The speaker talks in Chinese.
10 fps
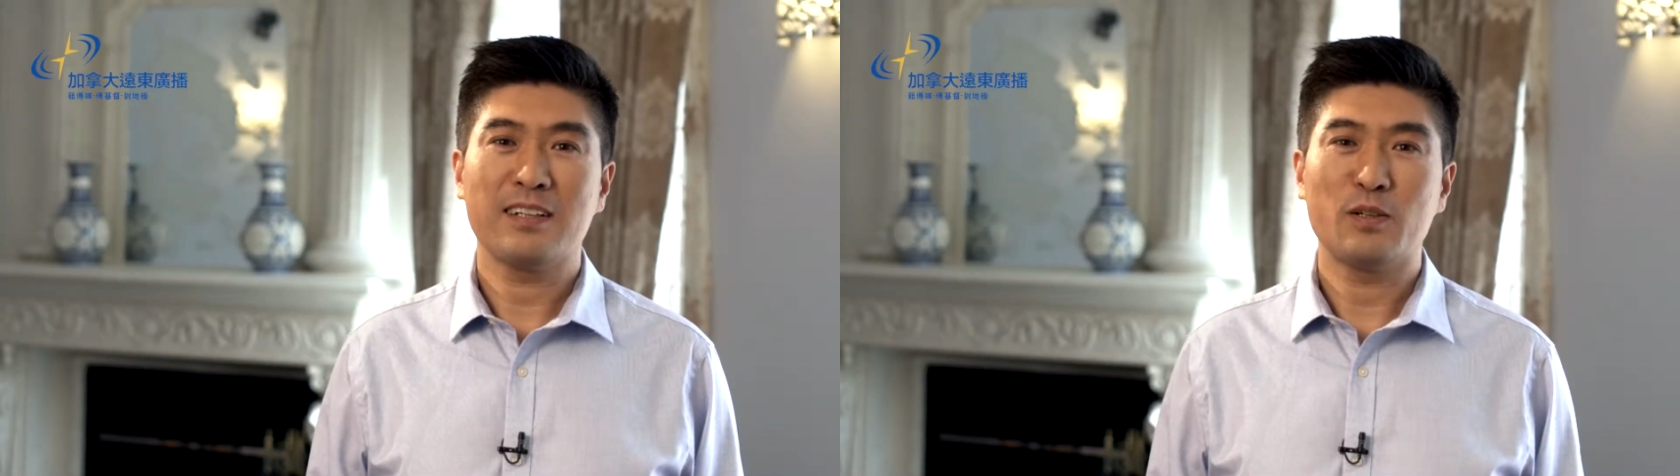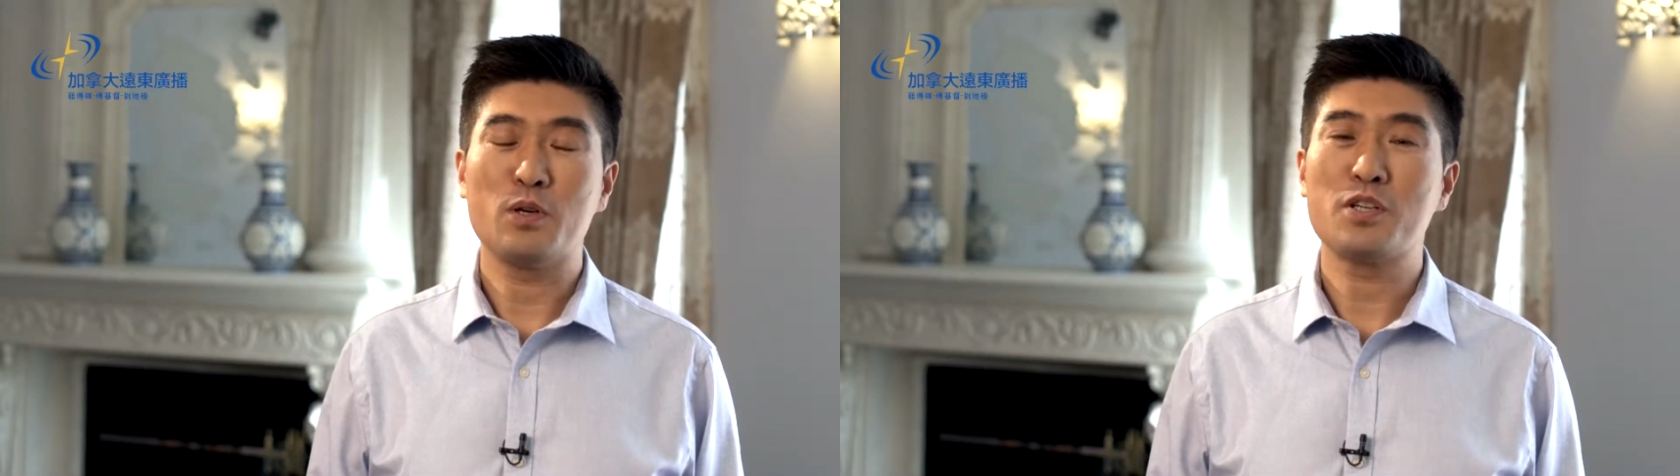
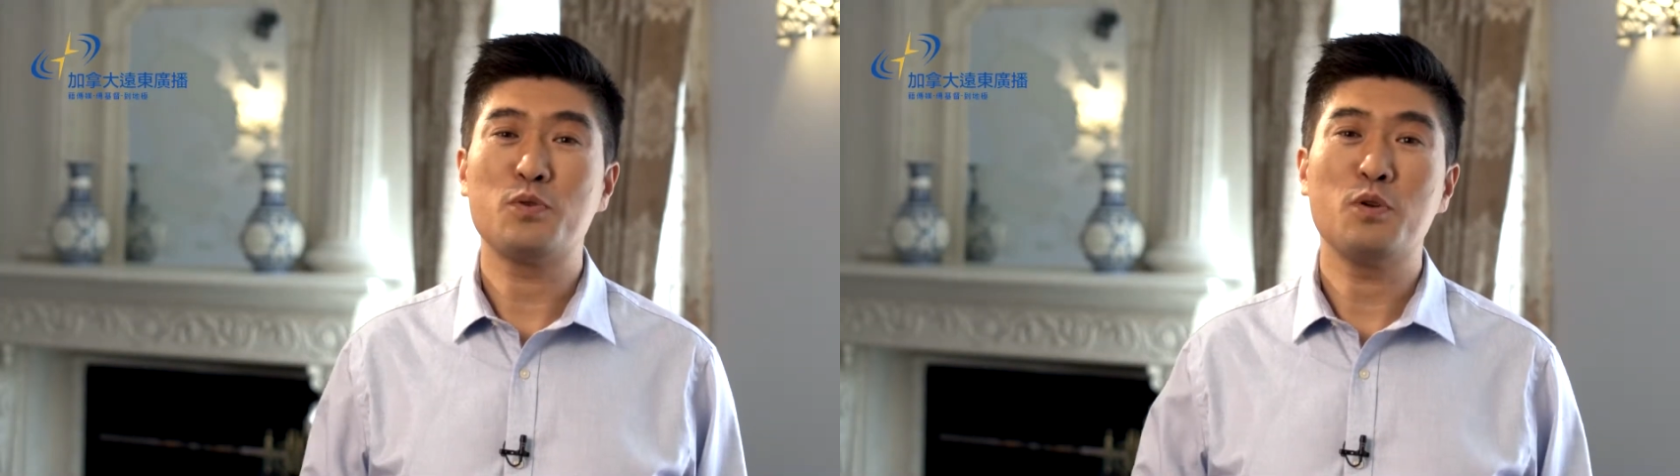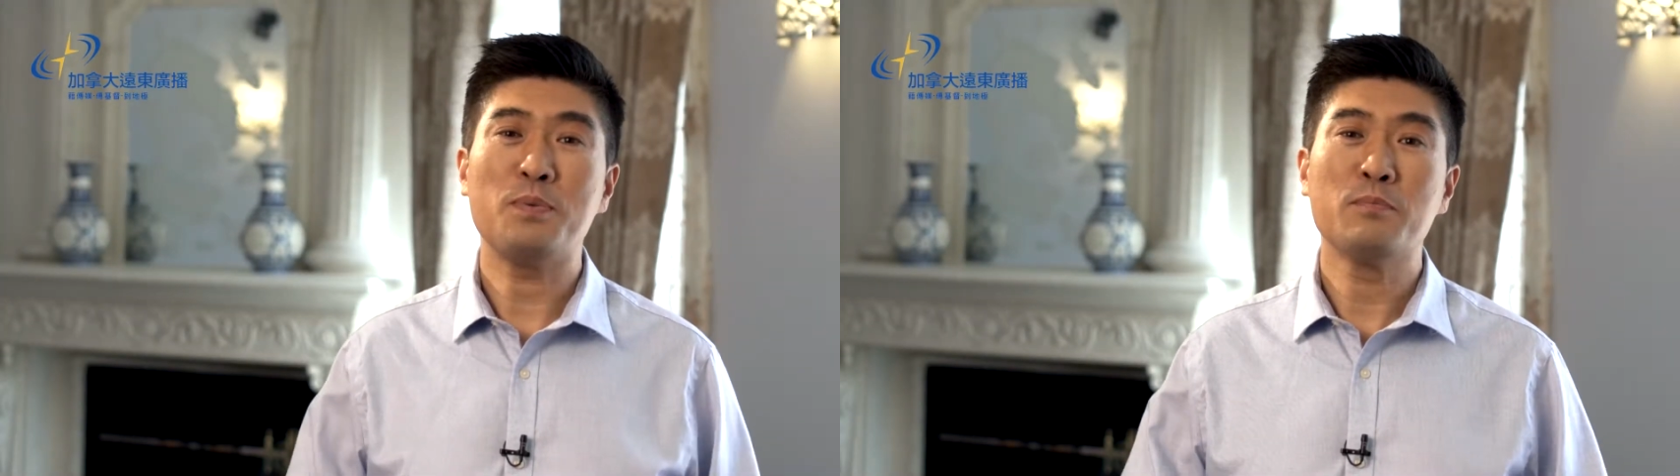我是
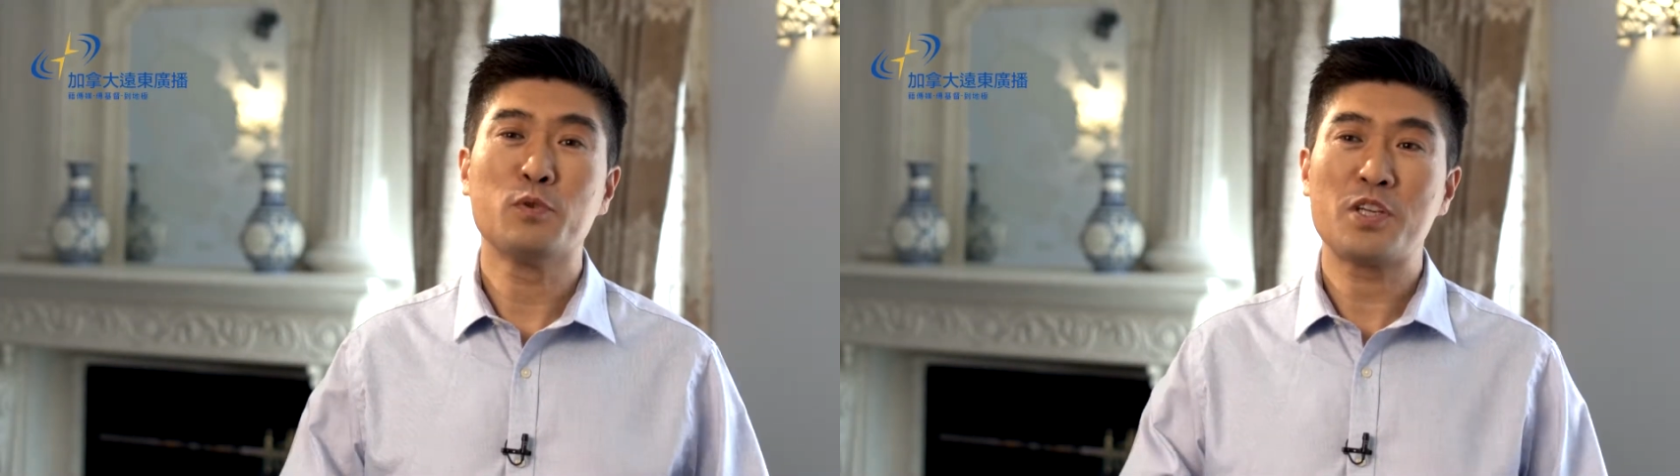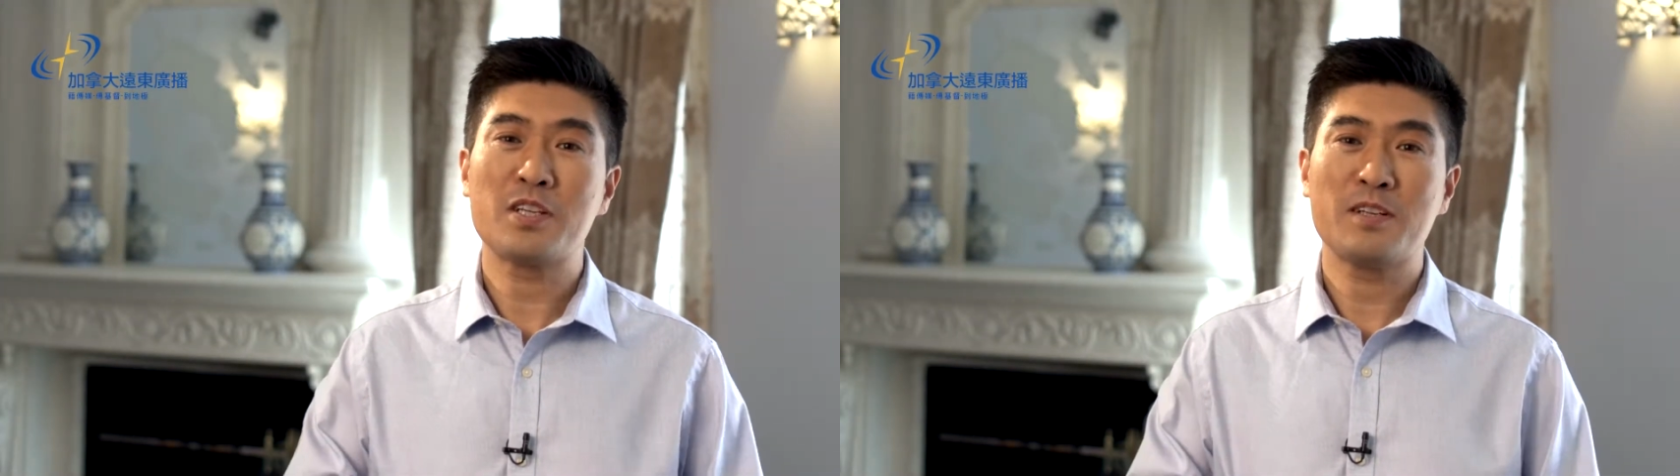于斌牧
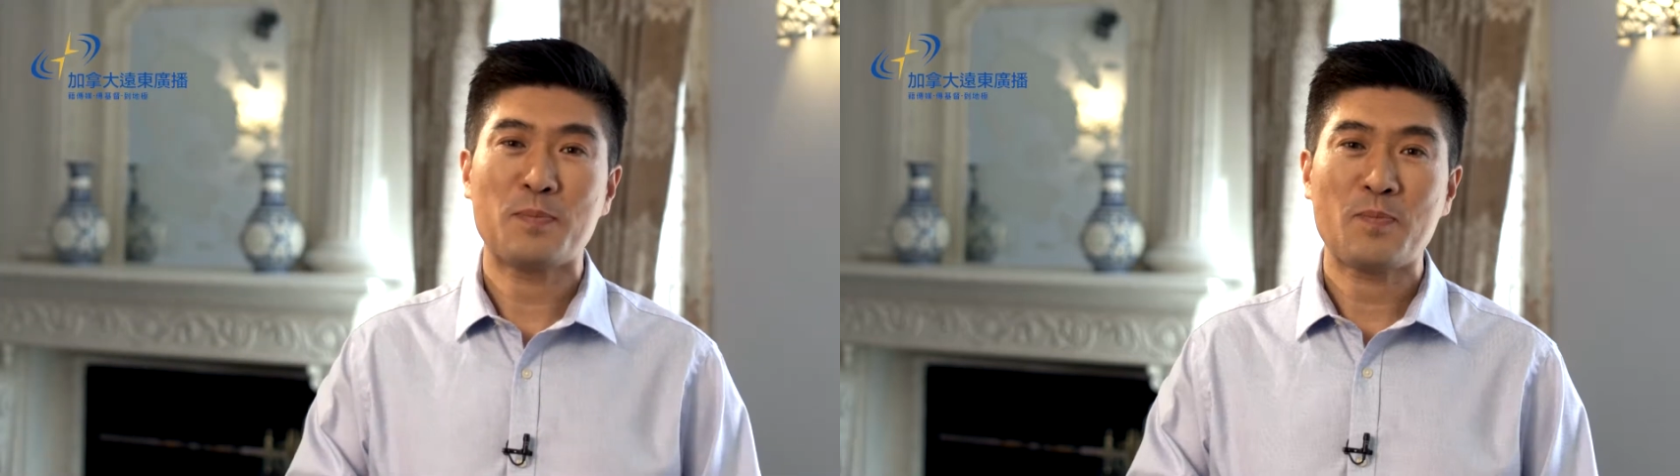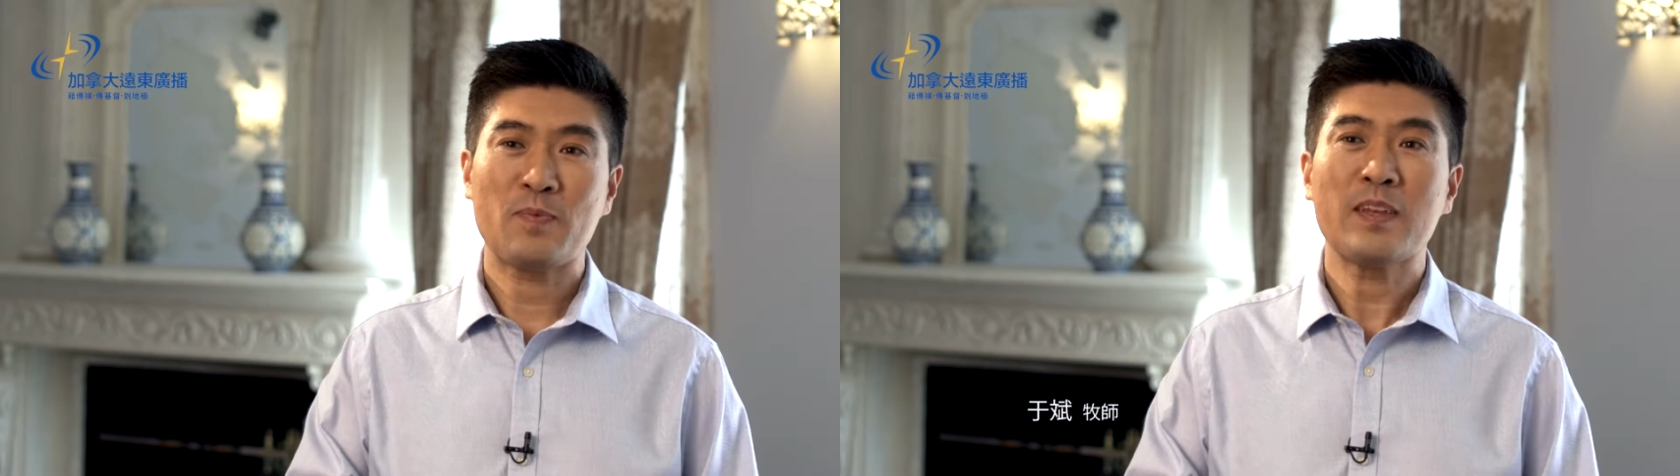师，
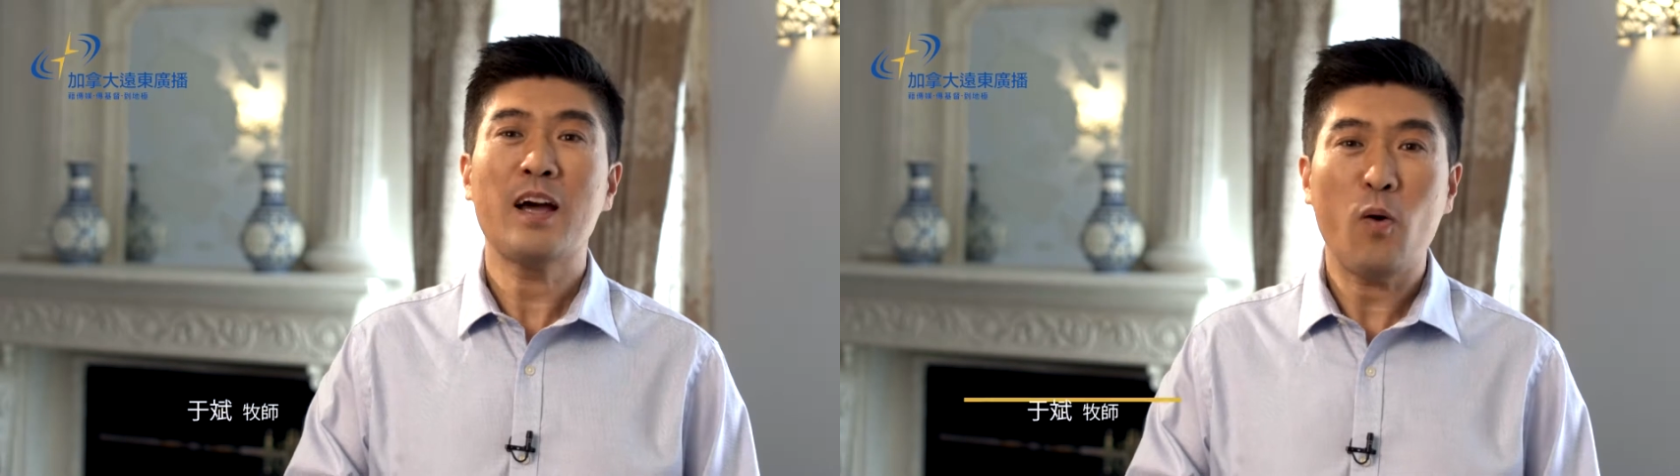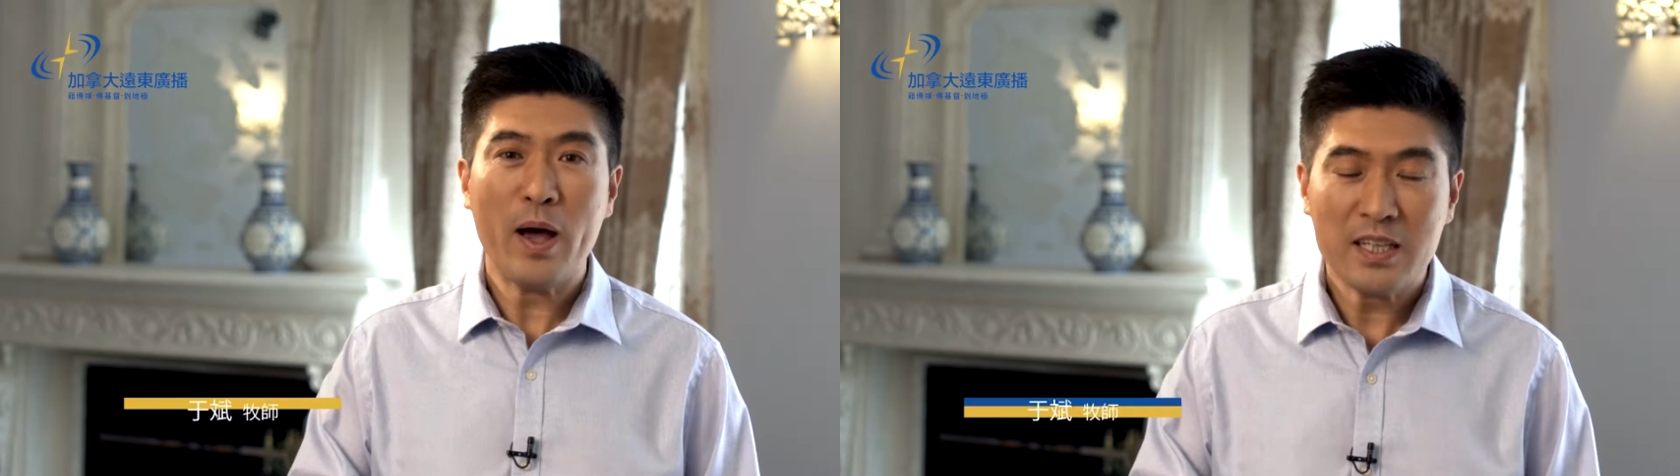
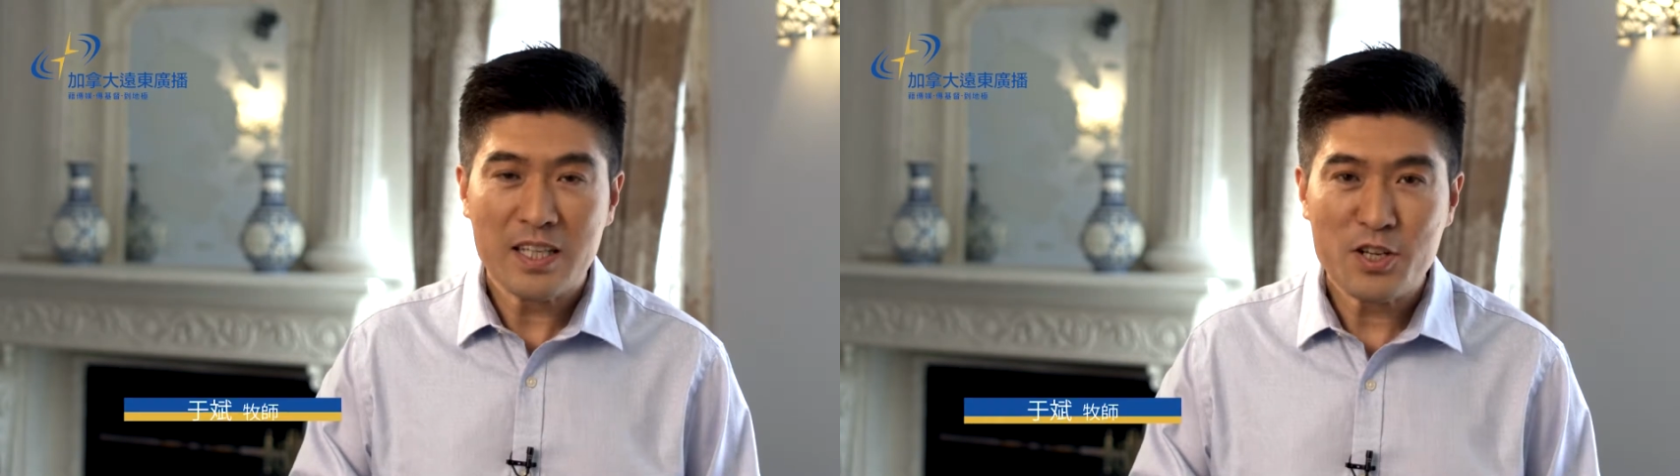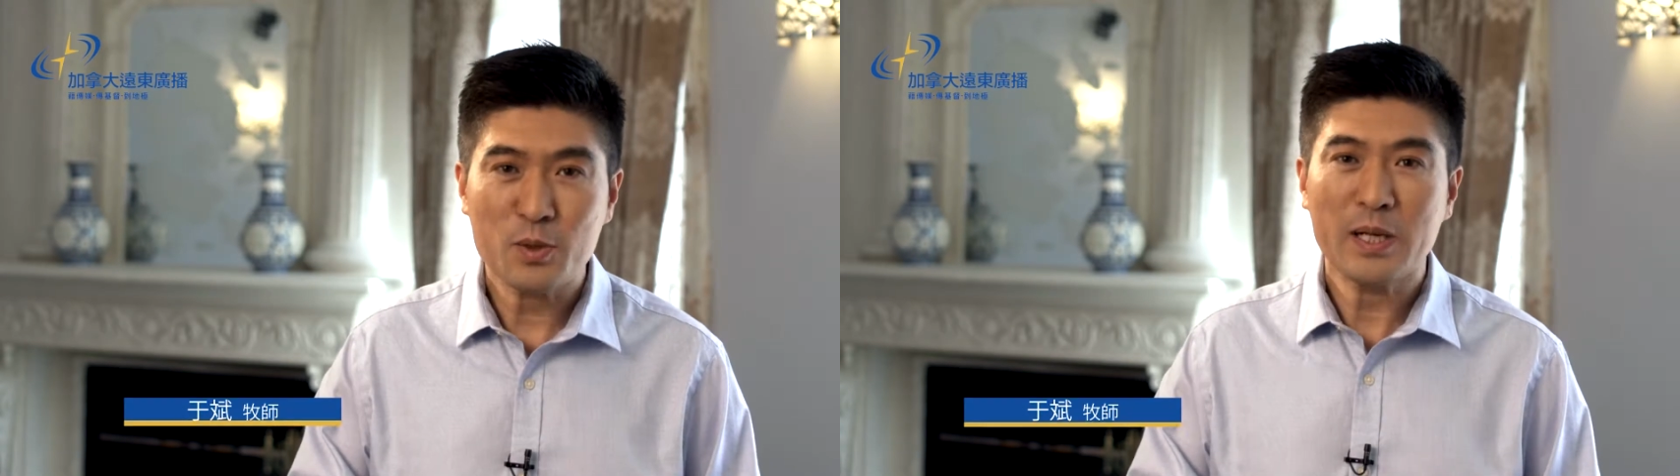欢迎您收